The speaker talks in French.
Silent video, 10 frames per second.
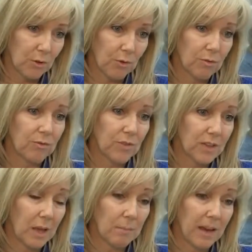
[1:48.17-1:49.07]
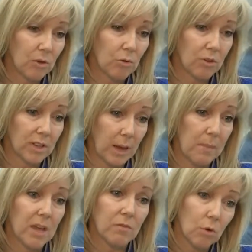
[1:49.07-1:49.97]
que finalement, le
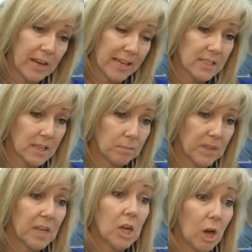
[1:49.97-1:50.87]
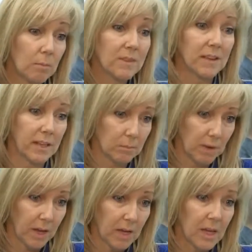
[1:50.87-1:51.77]
gouvernement, ils vont l'accepter comme
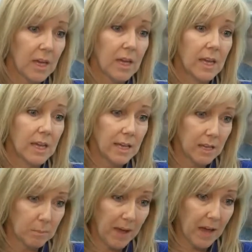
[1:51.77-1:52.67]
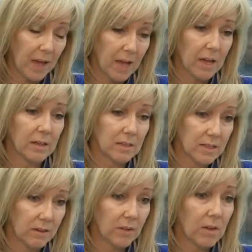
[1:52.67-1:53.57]
traitement et les parents,
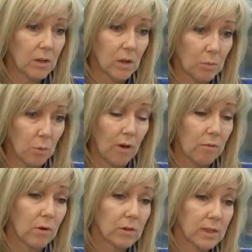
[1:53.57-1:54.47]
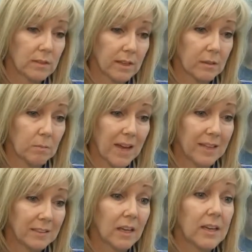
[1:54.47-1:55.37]
les enfants, ils peuvent avoir les traitements
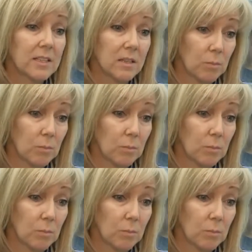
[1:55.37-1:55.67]
dans les